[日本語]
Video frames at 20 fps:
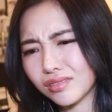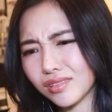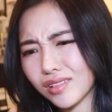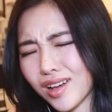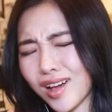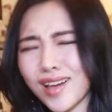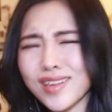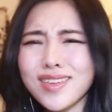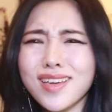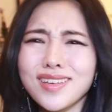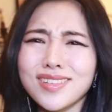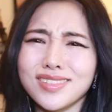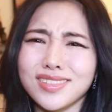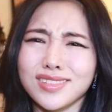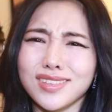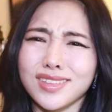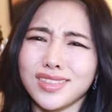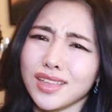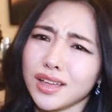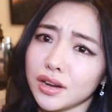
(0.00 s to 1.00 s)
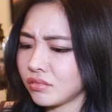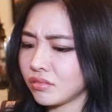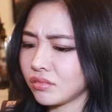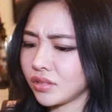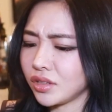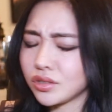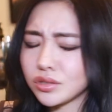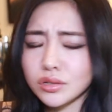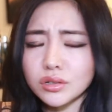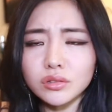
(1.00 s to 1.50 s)
早いって何
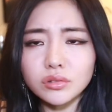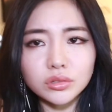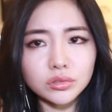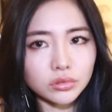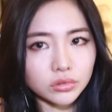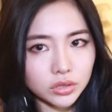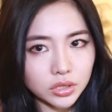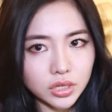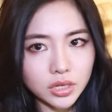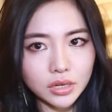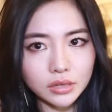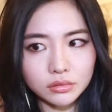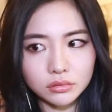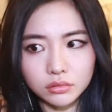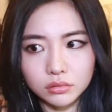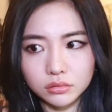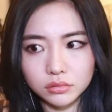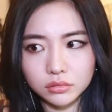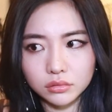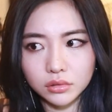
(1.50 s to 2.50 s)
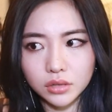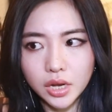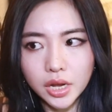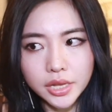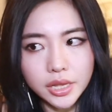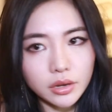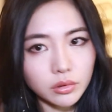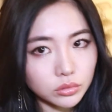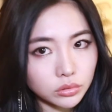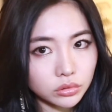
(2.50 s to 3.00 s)
え次の人付き合うの
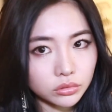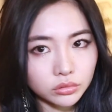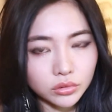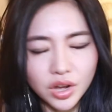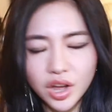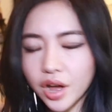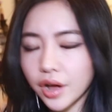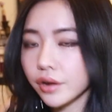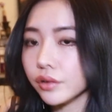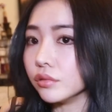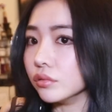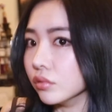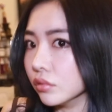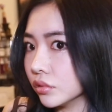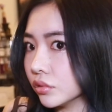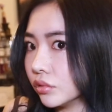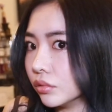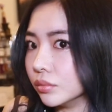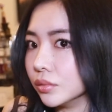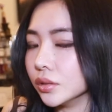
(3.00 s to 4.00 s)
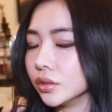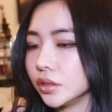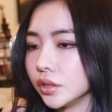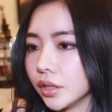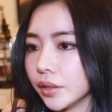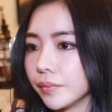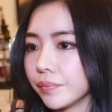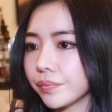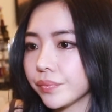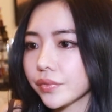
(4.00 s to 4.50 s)
早い遅いとかあるのと思っ
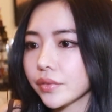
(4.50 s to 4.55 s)
て